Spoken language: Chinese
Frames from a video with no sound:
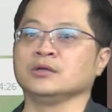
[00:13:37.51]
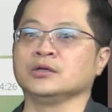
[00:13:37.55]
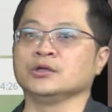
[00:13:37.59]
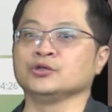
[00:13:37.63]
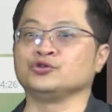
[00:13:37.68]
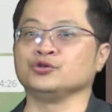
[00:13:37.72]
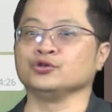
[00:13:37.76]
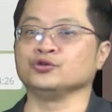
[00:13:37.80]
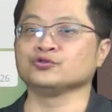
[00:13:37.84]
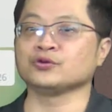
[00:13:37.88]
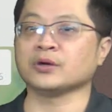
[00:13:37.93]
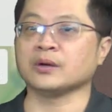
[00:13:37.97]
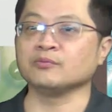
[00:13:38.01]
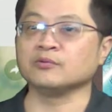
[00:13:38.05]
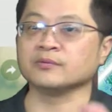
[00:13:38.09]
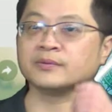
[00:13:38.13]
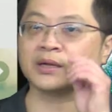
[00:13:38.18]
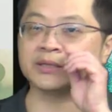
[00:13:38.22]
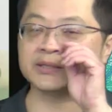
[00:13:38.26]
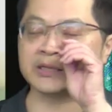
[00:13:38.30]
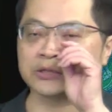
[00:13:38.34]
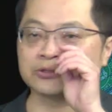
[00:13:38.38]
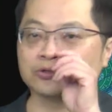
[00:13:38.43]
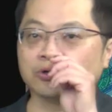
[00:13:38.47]
群创目
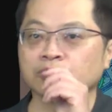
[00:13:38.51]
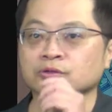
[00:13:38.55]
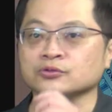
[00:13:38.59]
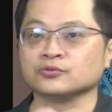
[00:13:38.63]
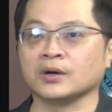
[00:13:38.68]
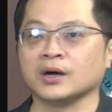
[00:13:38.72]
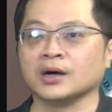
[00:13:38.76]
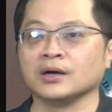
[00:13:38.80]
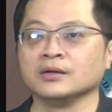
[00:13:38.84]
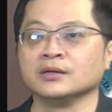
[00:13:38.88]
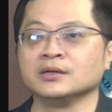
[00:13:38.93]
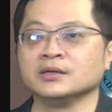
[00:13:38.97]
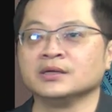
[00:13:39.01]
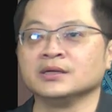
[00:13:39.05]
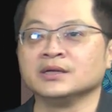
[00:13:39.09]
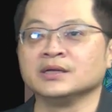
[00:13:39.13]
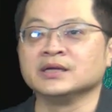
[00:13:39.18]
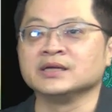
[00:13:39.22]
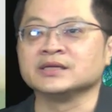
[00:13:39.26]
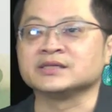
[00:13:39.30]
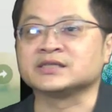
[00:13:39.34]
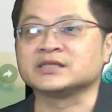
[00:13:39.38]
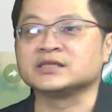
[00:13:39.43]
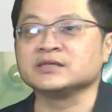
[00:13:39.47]
标价多少
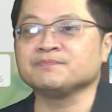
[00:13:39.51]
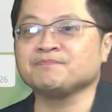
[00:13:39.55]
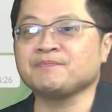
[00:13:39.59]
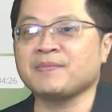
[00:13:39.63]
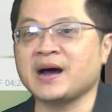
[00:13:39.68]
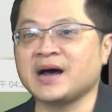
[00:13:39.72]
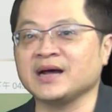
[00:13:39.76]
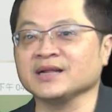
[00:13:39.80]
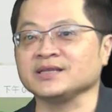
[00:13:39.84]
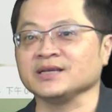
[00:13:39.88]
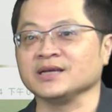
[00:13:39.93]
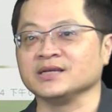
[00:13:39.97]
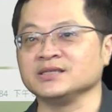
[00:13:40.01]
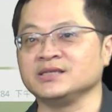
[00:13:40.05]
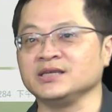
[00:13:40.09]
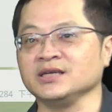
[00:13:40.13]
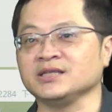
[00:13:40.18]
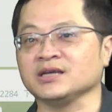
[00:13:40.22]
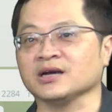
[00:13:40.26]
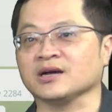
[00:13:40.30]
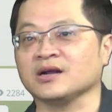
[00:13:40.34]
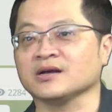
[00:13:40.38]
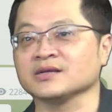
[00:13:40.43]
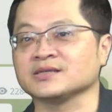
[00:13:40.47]
十八点七
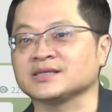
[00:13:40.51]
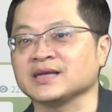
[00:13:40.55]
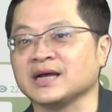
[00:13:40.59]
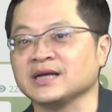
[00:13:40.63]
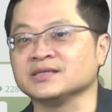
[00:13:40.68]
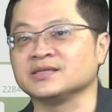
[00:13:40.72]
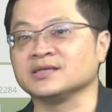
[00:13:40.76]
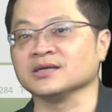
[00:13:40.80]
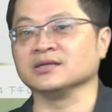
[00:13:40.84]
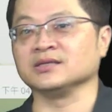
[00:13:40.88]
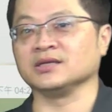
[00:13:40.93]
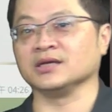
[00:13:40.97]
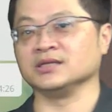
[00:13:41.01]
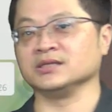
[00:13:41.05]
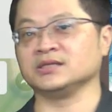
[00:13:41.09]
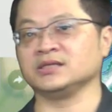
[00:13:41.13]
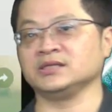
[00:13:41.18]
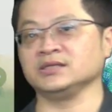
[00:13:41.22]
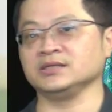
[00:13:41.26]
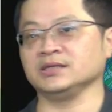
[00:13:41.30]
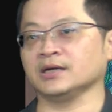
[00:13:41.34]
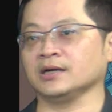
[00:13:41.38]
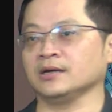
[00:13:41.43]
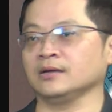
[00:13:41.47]
调到三十二点
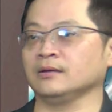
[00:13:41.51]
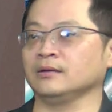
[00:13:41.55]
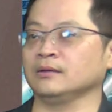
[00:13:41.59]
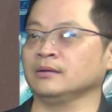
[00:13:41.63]
七啊！